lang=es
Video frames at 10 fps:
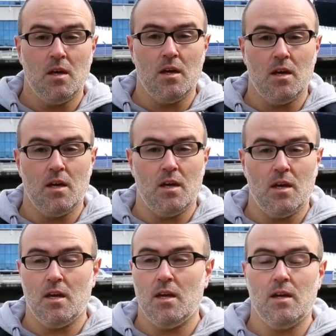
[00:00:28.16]

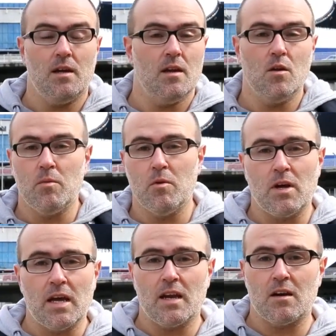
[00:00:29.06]
Eh, lo primero
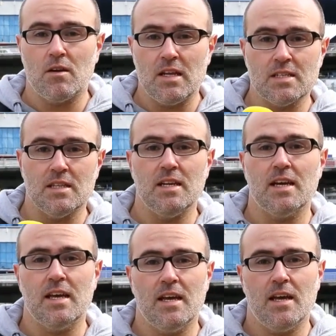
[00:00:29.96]
que hay que recordar es que tiene
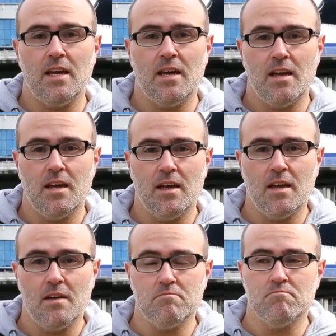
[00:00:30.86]
que
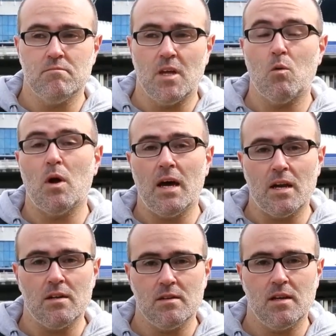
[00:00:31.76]
eh,
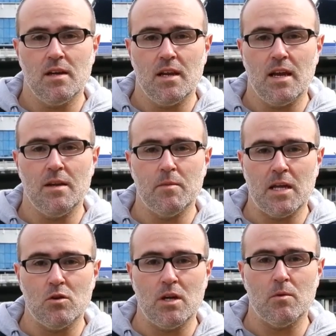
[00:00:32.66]
igualar eh, la
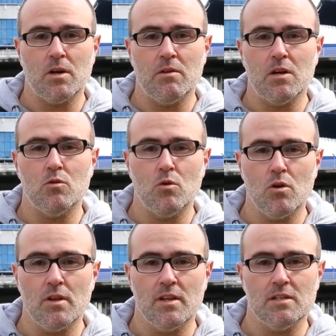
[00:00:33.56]
eliminatoria porque viene con un
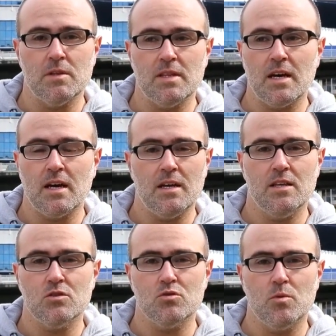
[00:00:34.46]
gol de desventaja y
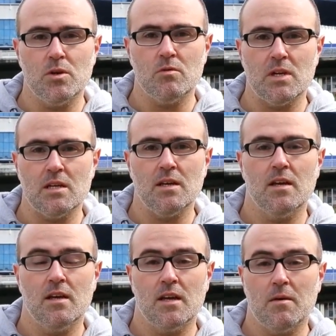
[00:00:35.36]
eso supone una,
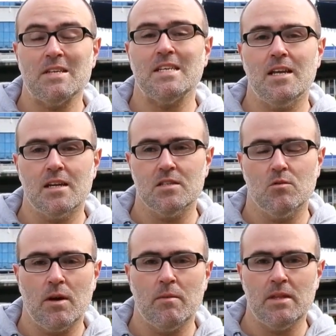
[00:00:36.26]
eh, que va a salir
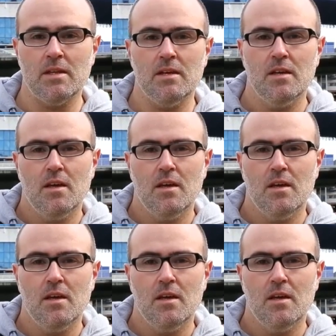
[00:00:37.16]
seguramente